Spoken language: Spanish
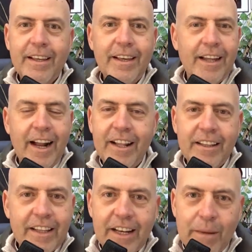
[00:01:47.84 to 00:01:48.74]

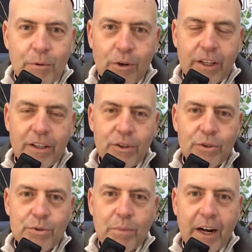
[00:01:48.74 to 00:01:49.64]
Grande el amor de
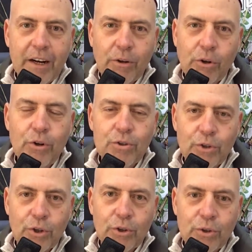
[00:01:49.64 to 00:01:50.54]
Dios para con
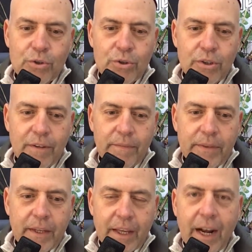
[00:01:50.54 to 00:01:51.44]
nosotros,
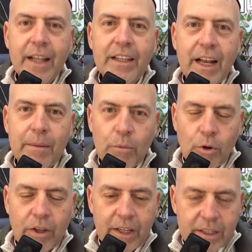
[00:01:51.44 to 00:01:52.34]
grande el
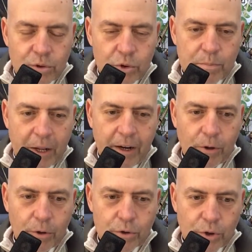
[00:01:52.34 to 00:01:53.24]
amor de Jesús para
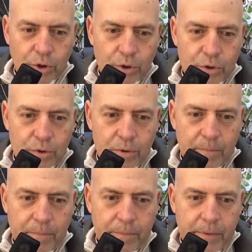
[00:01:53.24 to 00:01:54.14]
con nosotros.
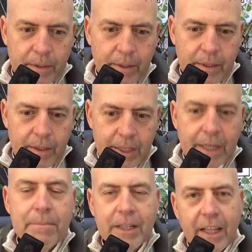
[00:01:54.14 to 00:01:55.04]
Y
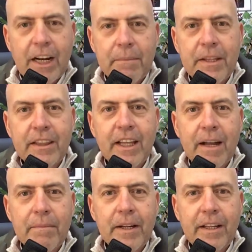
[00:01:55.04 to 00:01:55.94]
quien verdaderamente
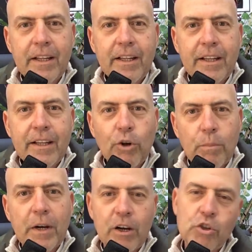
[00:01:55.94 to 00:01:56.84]
ama,
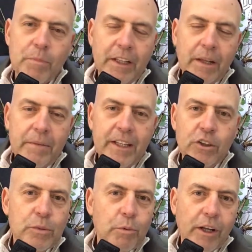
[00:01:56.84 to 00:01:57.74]
cumple los
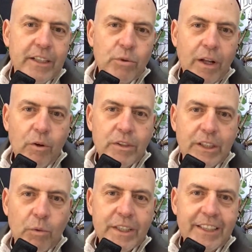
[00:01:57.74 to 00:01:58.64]
mandamientos porque es una
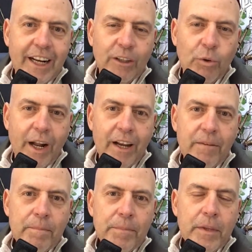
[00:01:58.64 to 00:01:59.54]
consecuencia natural.
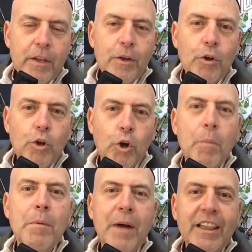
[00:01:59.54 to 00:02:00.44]

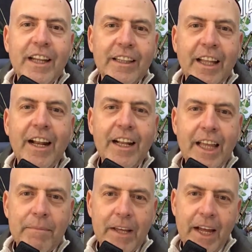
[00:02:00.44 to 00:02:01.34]
¿Cómo maltratar al
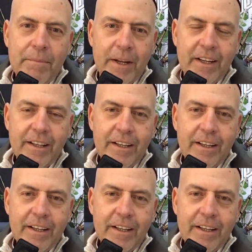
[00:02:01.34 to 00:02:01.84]
que me ama?